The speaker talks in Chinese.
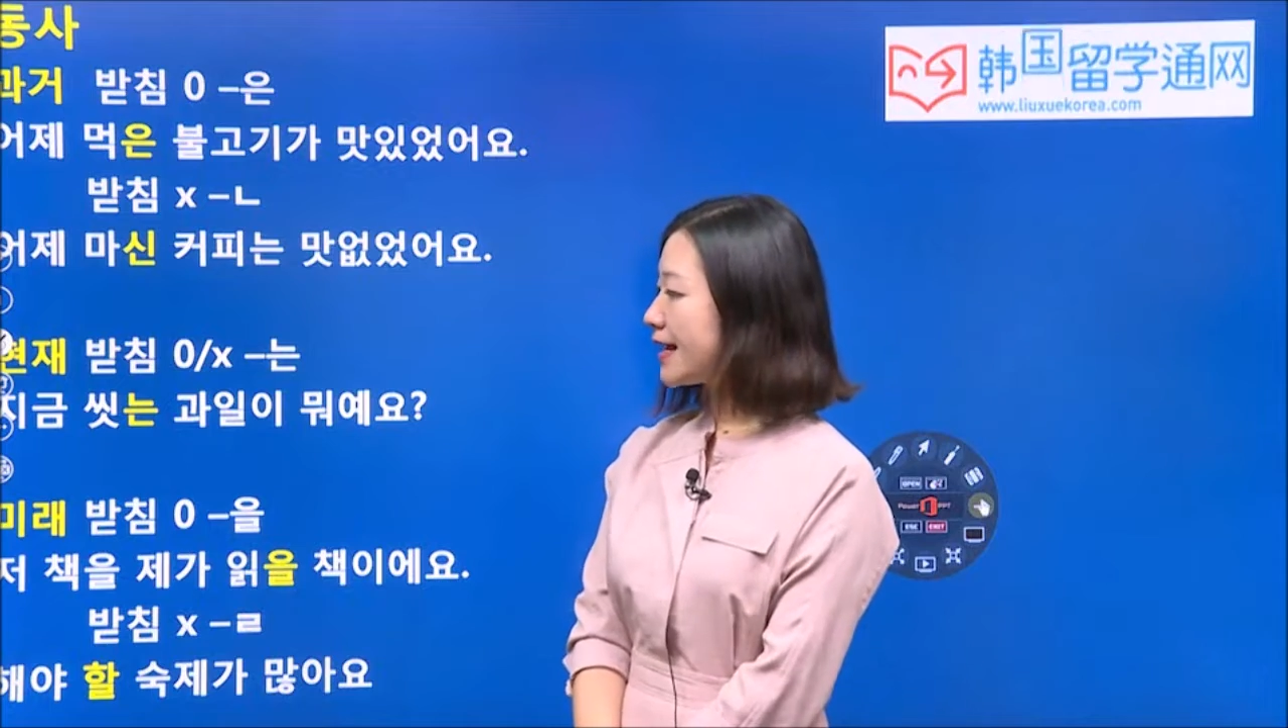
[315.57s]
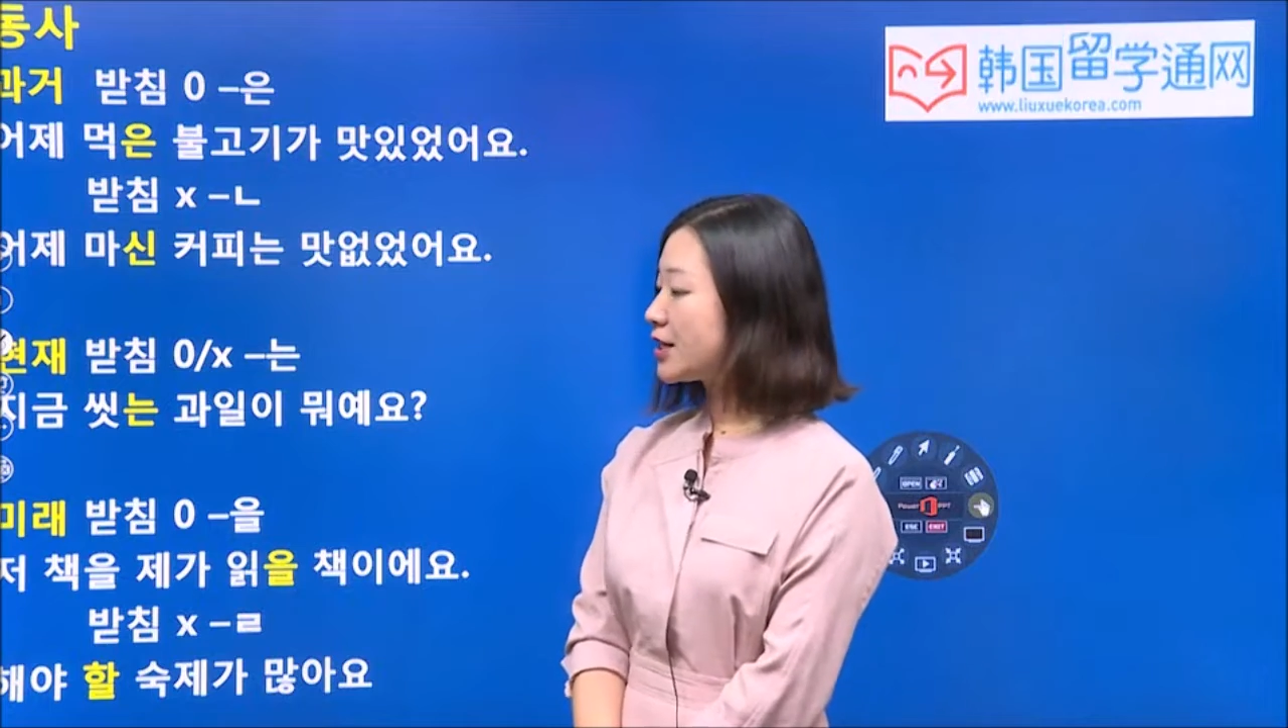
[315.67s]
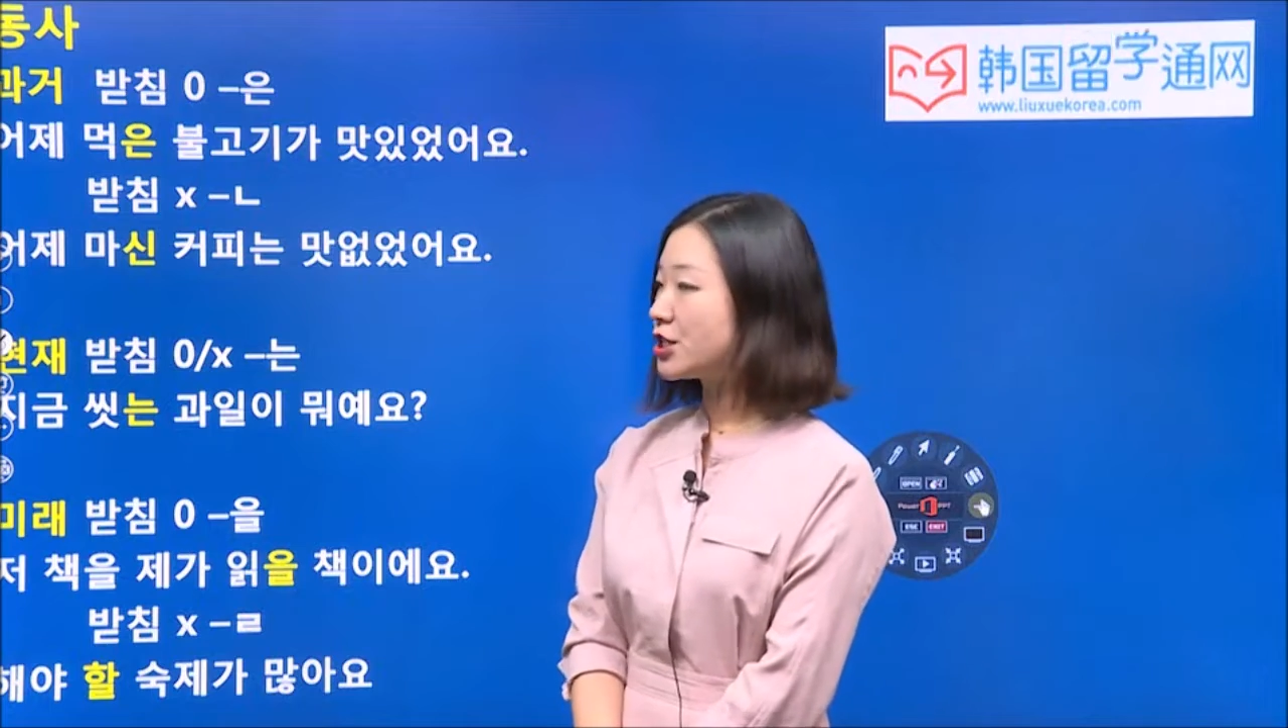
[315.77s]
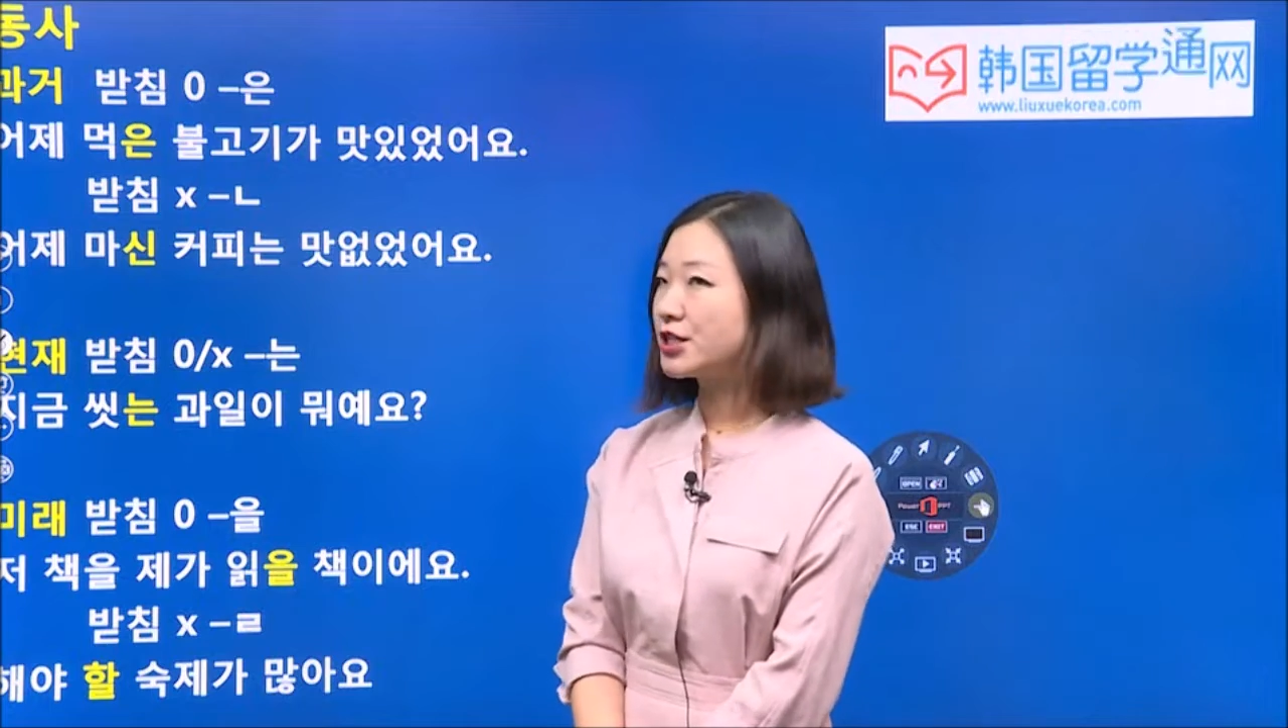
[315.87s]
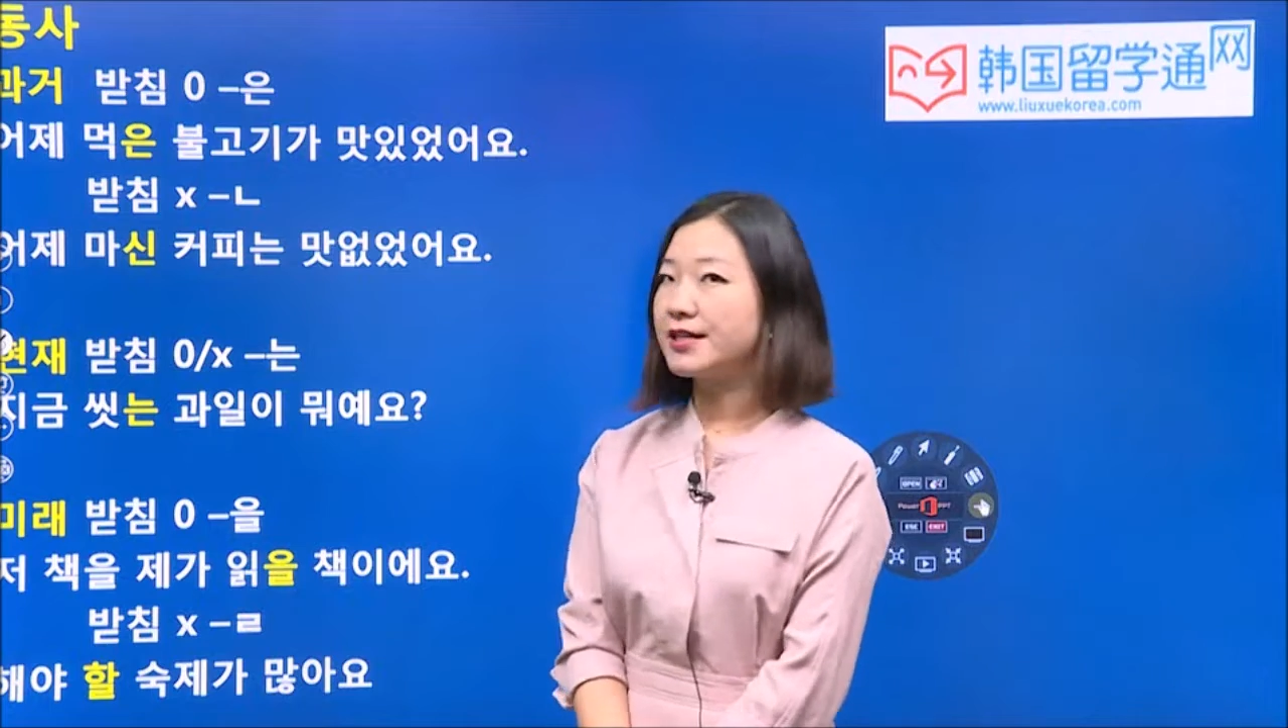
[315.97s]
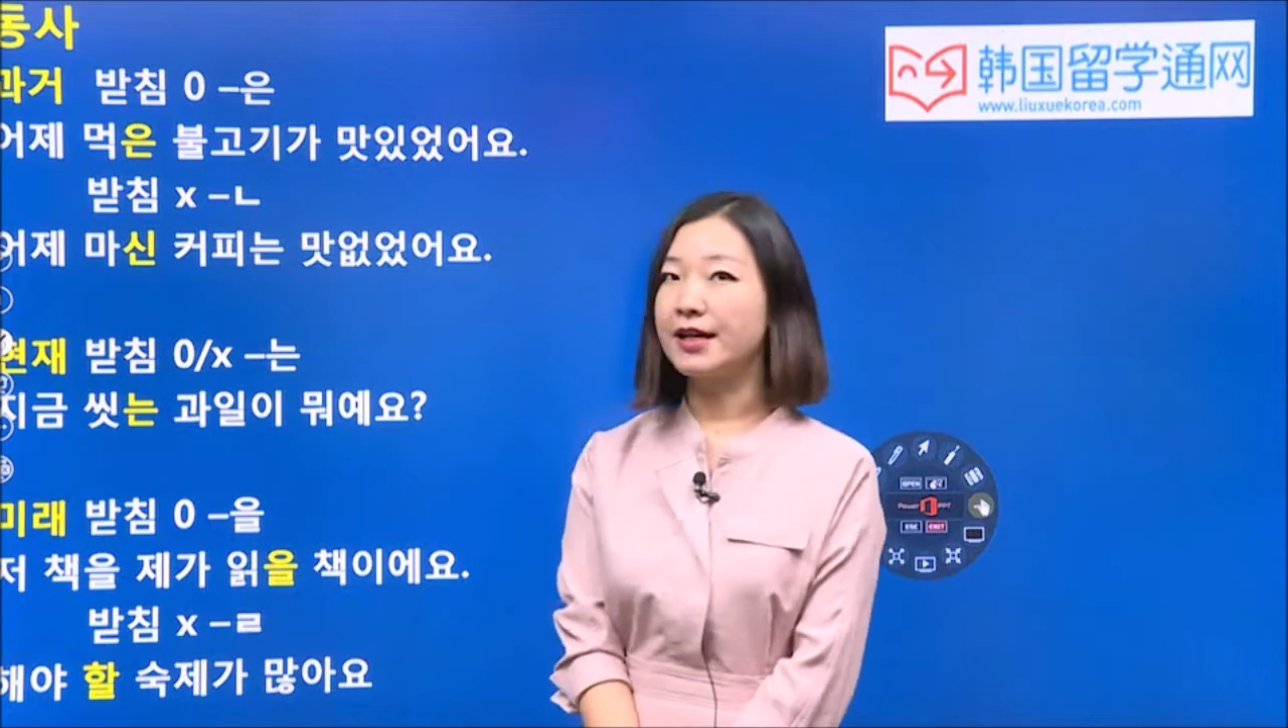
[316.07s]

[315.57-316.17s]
在式，